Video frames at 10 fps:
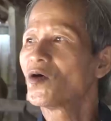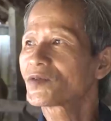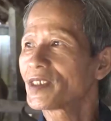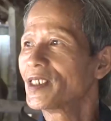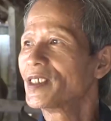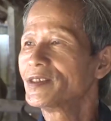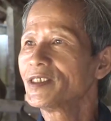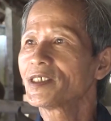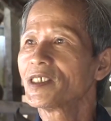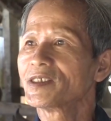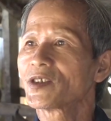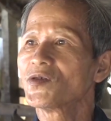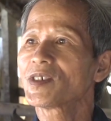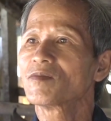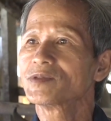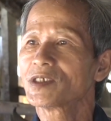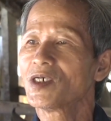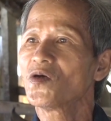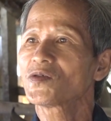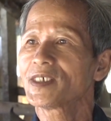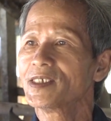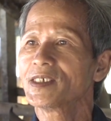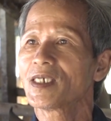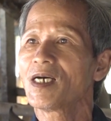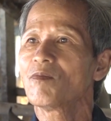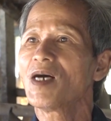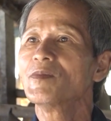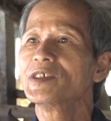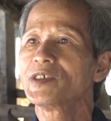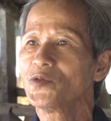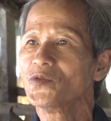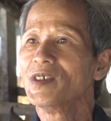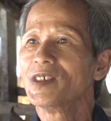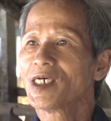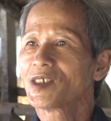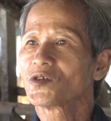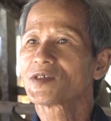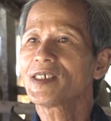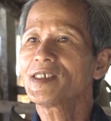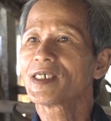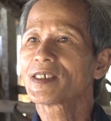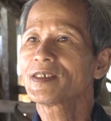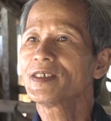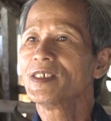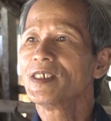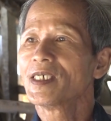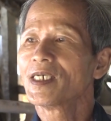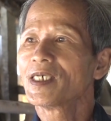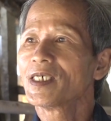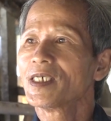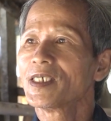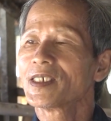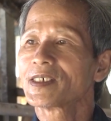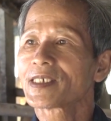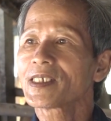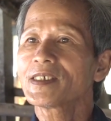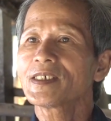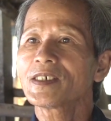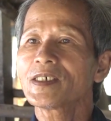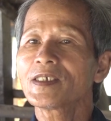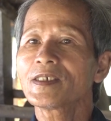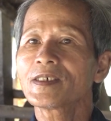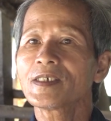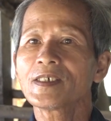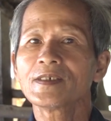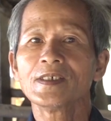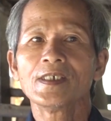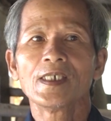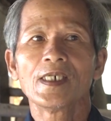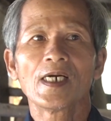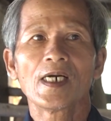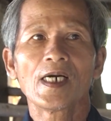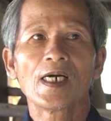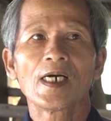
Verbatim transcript: hỗ trợ như gia đình tôi đã cũng được hỗ trợ được 30 triệu à, tôi thấy là cái, à, thấy cái, cái, cái, cái, cái, à,